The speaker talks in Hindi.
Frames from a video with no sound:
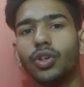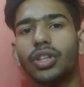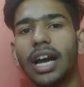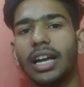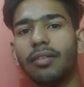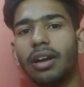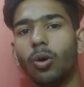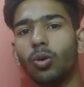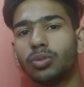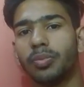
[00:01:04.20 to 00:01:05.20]
एक वीडियो दिखाने
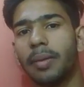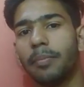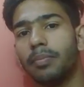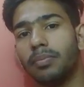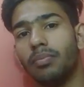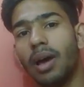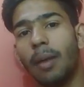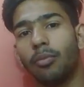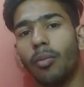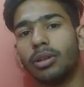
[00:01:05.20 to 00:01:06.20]
वाला हूँ उसमें मैं
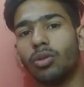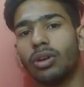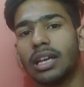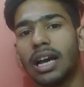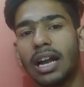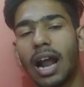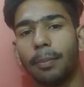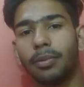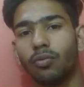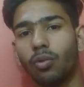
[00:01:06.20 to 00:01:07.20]
आपको बताऊंगा कि अगर
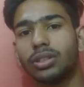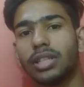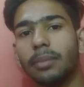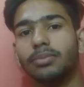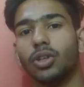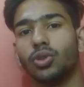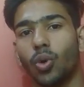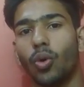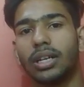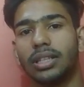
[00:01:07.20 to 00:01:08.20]
आपकी वो सेम चीज
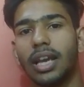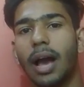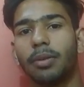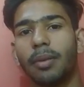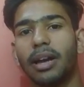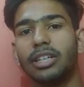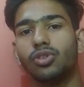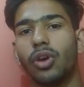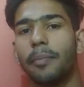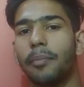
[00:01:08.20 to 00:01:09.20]
शो करती है आपके माई
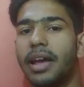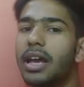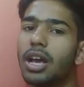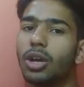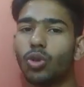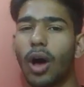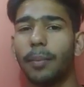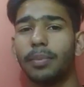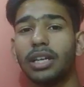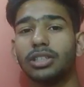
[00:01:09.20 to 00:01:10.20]
जियो ऐप में तो
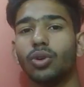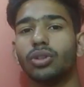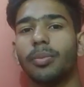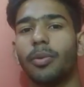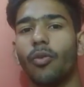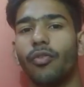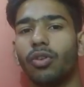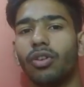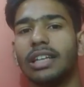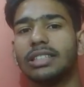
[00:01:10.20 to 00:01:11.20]
आप ये जियो समर
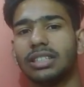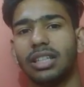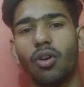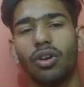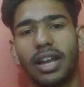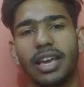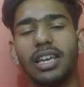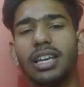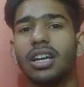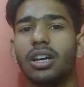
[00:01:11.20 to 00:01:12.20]
ऑफर को ले सकते हैं और
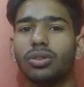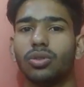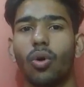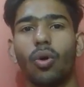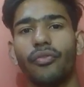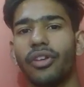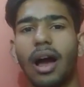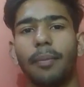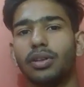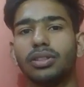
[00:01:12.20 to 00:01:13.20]
नहीं तो फिर
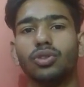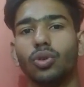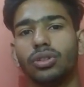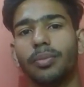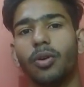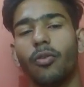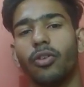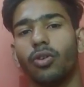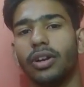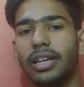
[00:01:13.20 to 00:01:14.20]
आप इस जियो समर
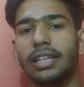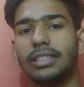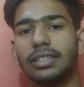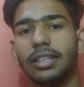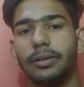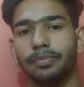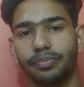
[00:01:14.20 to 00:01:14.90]
ऑफर को नहीं ले सकते